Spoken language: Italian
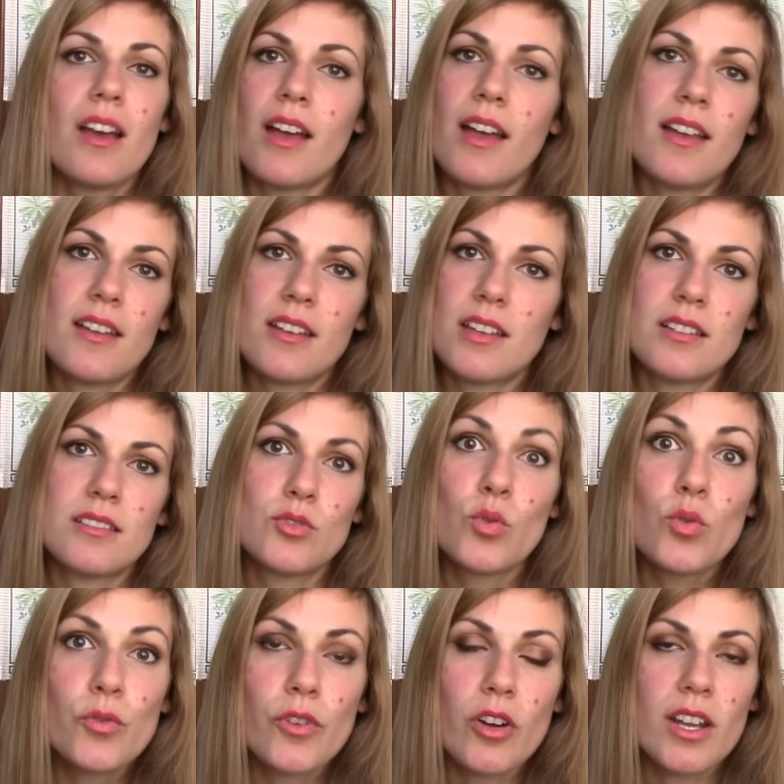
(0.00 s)
eh,
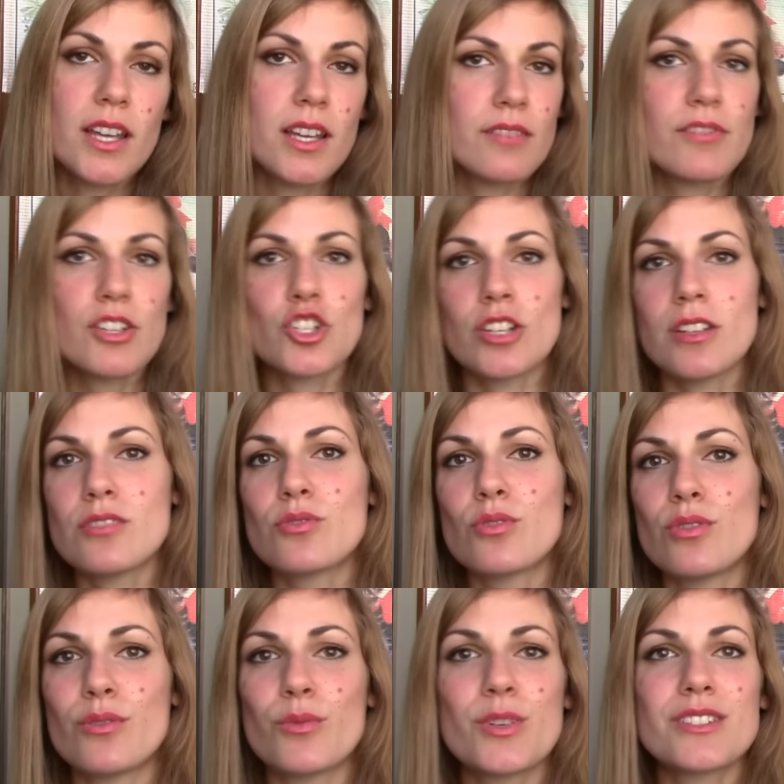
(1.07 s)
nuvole invece
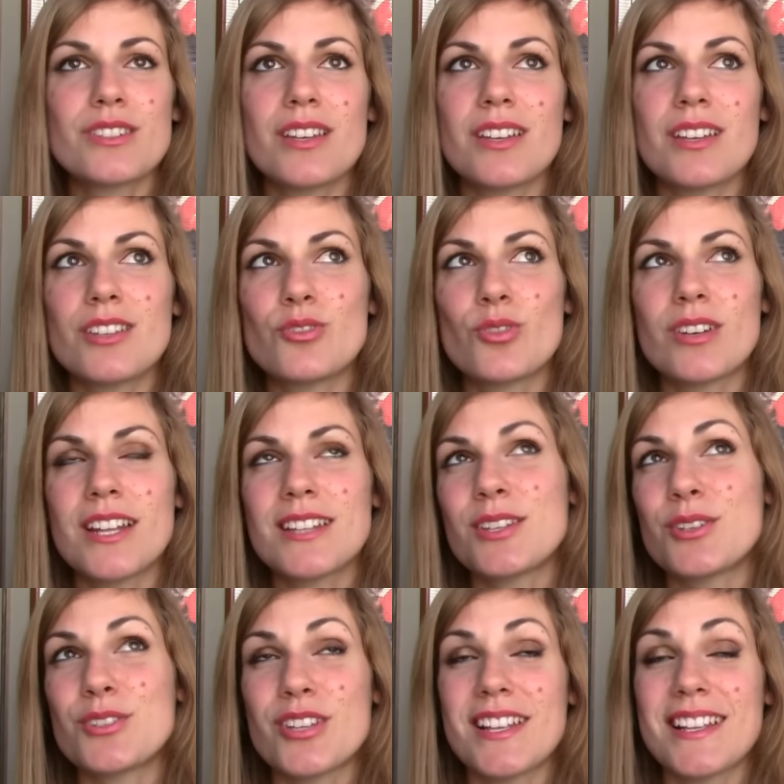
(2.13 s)
adesso in queste
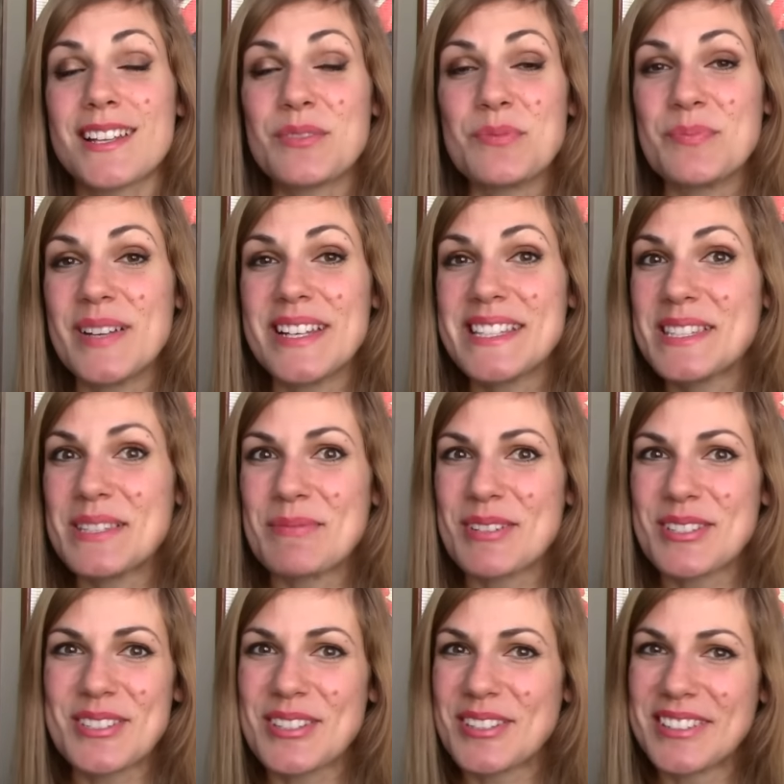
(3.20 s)
giornate c'è un
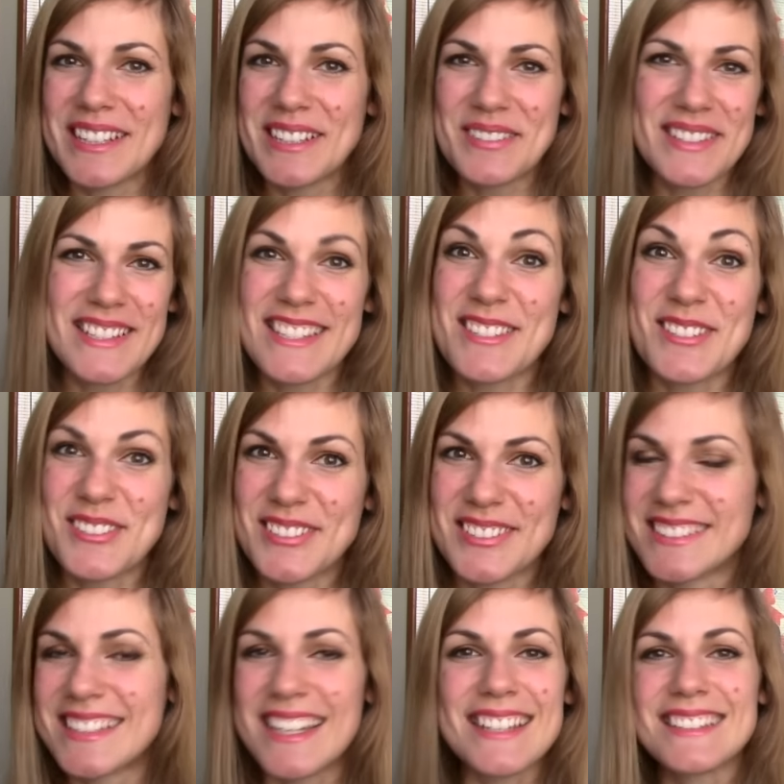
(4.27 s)
bellissimo sole quindi sono
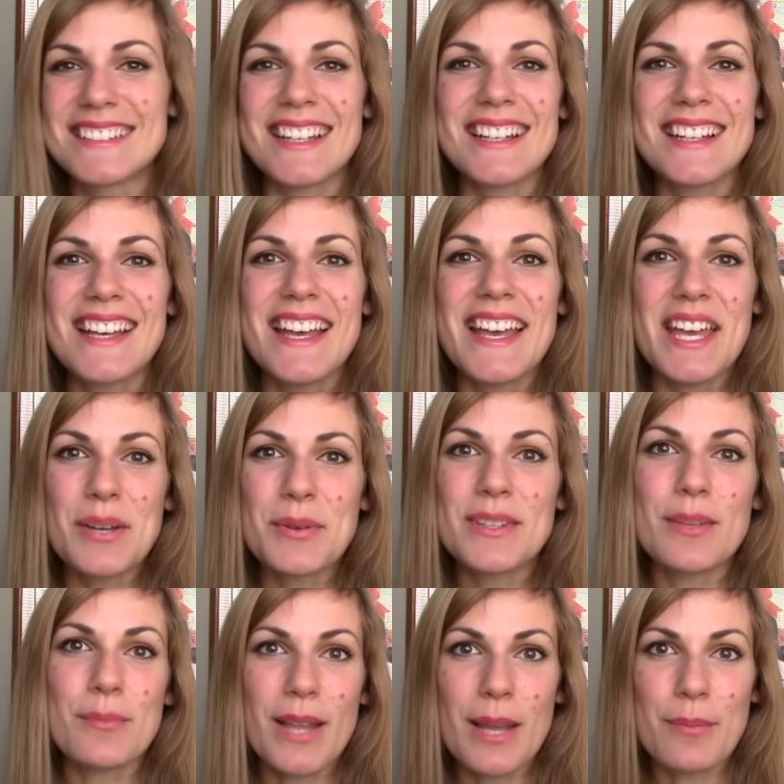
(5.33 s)
contenta e
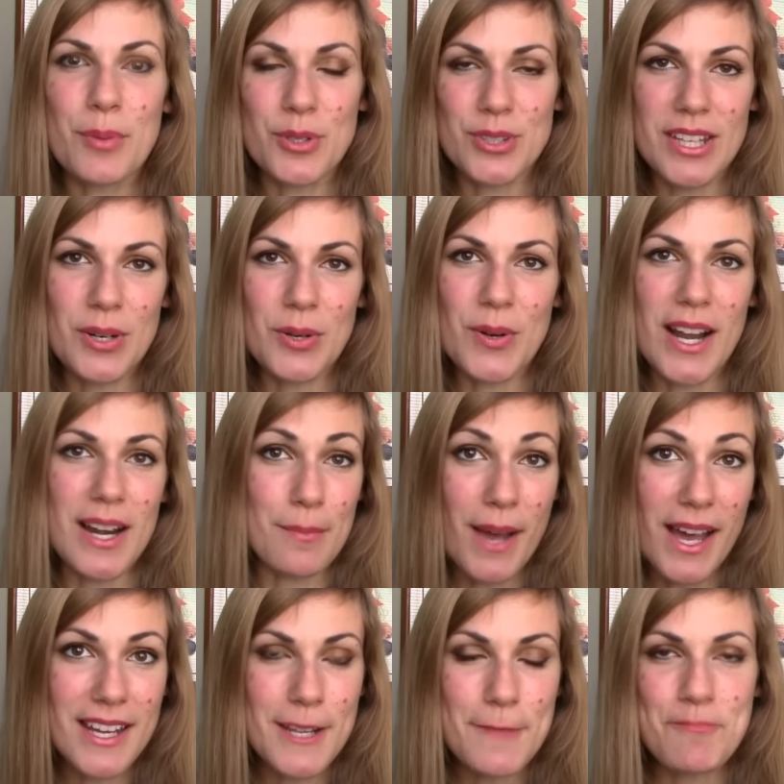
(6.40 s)
quindi me le porterò al
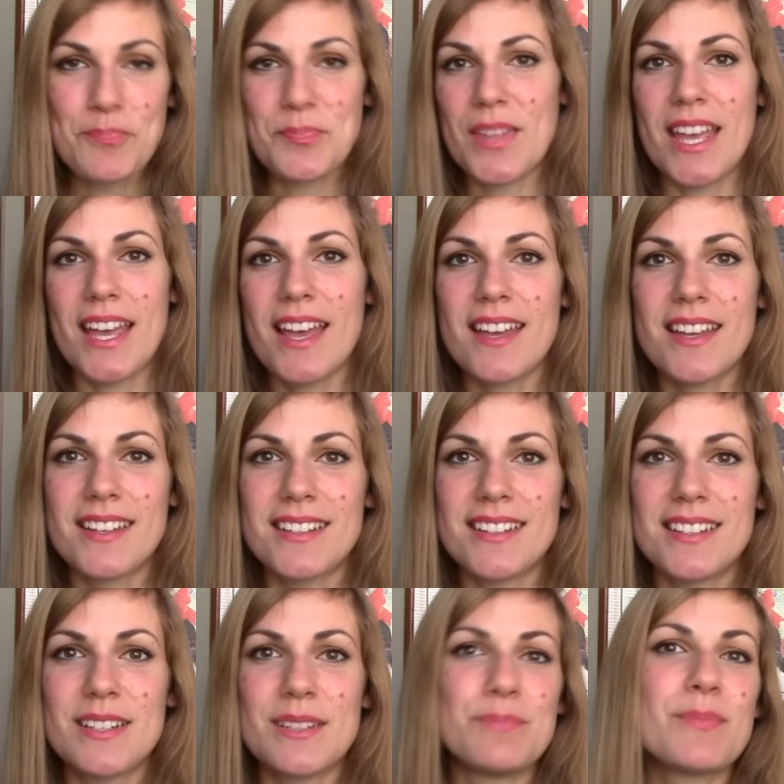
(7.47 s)
mare
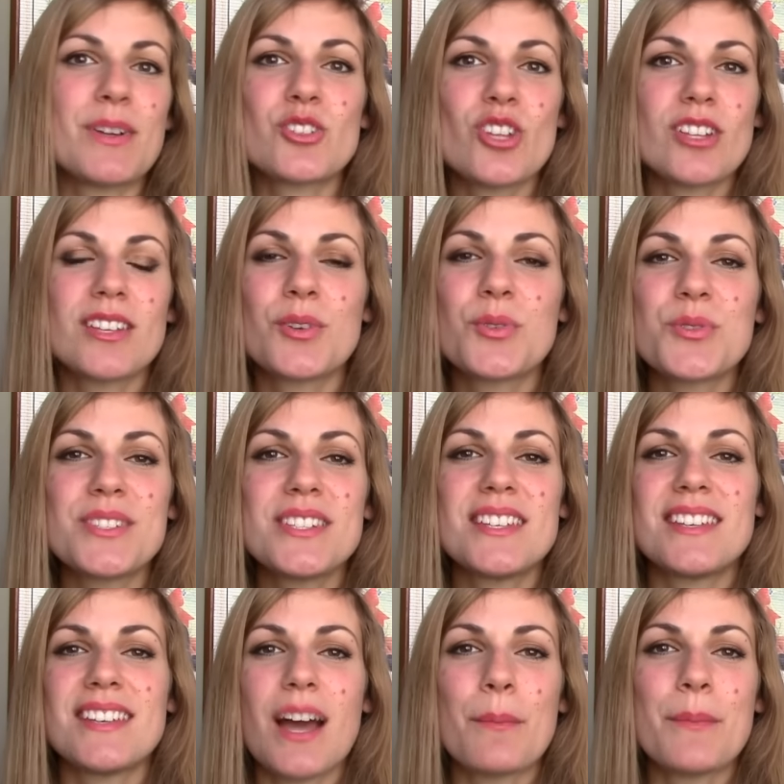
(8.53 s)
e eh, mangiate
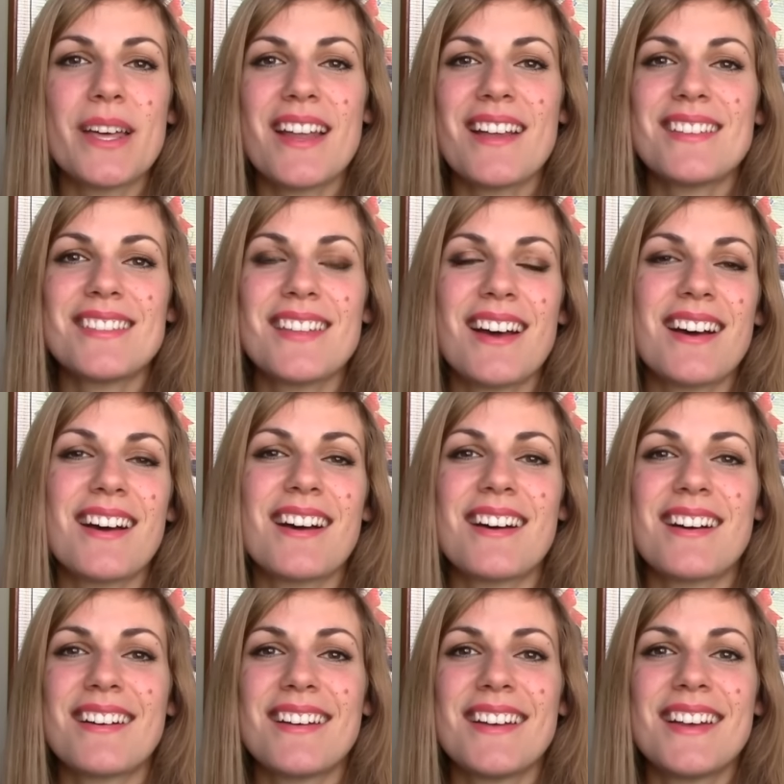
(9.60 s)
così a
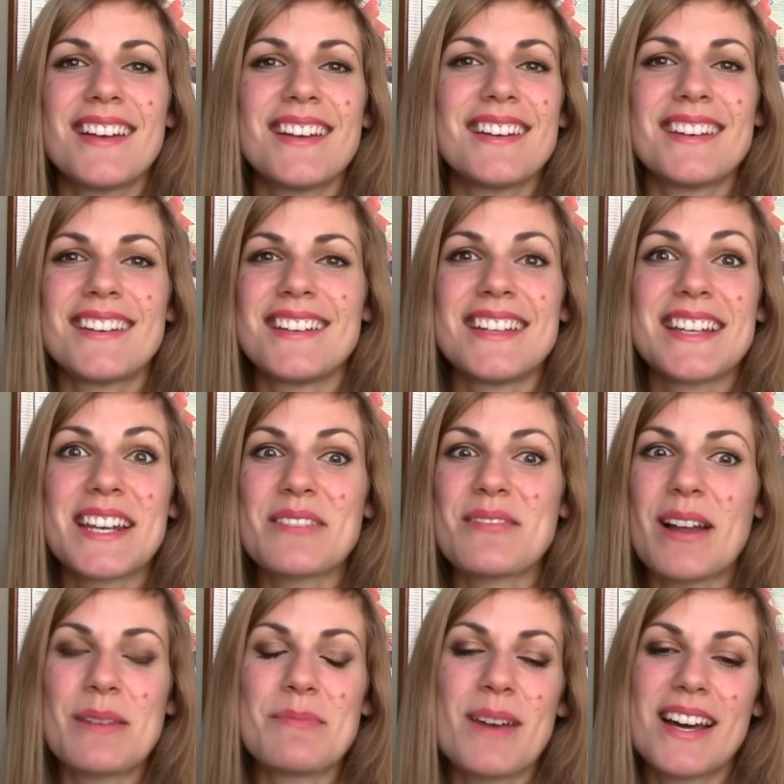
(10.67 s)
merenda eh, in
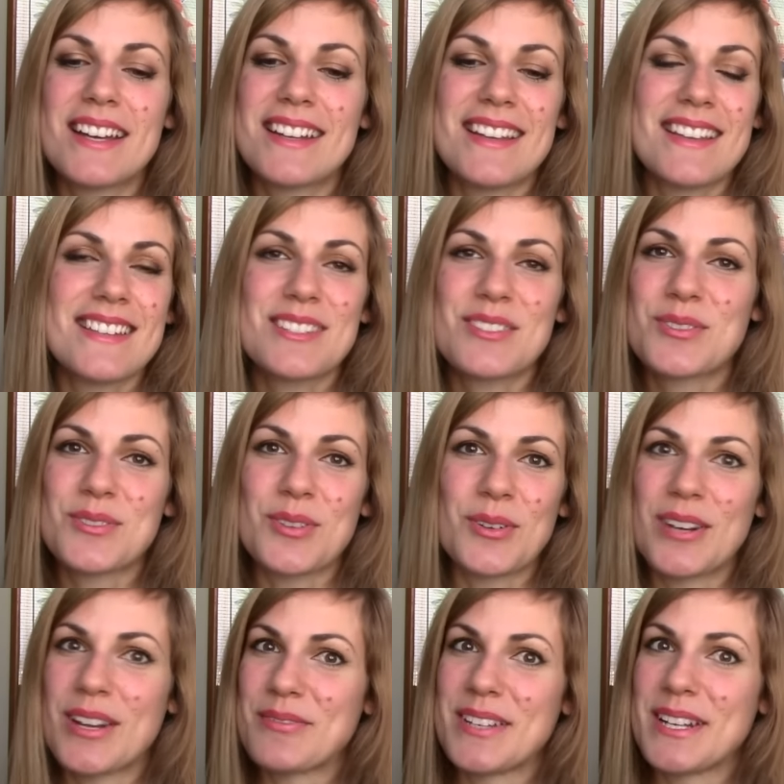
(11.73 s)
riva al mare
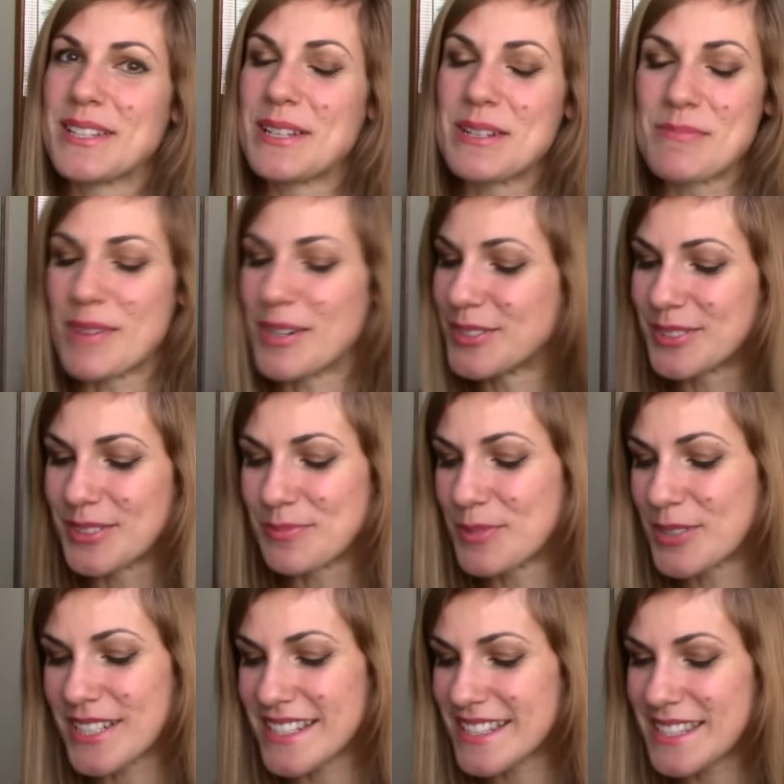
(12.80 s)
sono la fine del mondo,
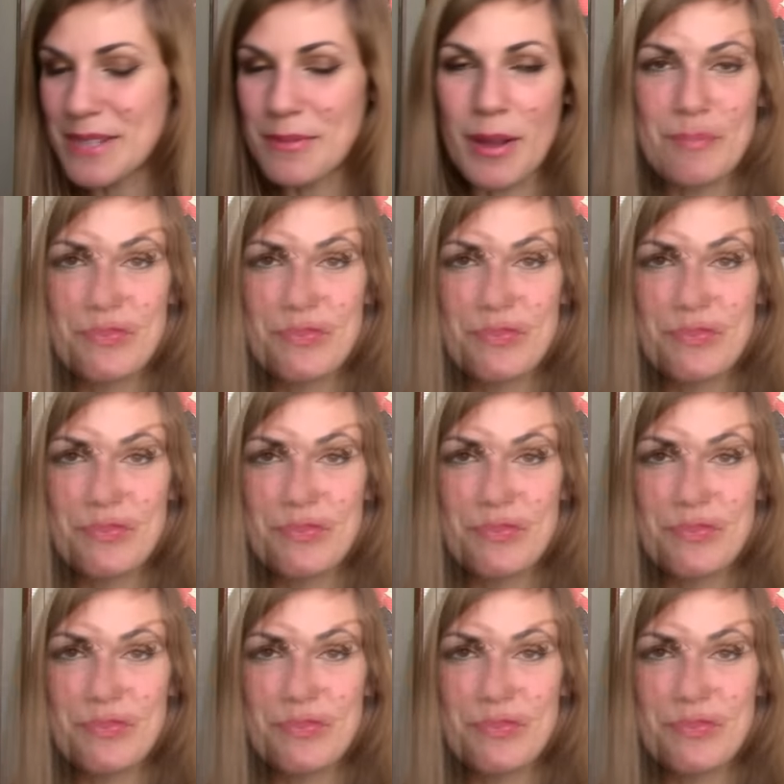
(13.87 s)
buonissime.